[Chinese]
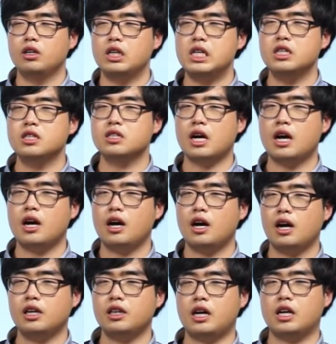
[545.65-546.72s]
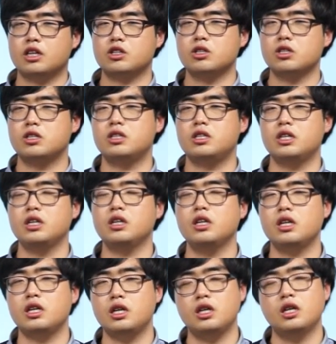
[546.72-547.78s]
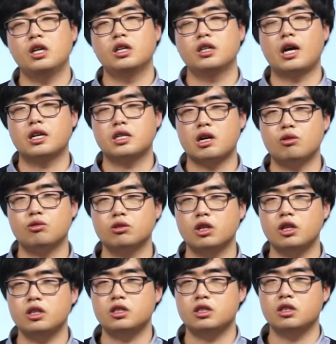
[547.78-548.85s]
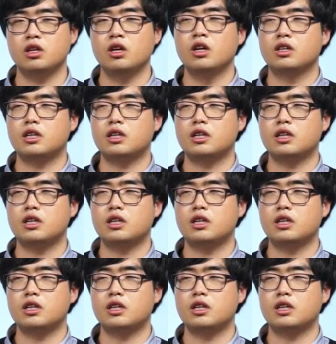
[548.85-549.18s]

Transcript: i n z a hada 是行礼打招呼的意思，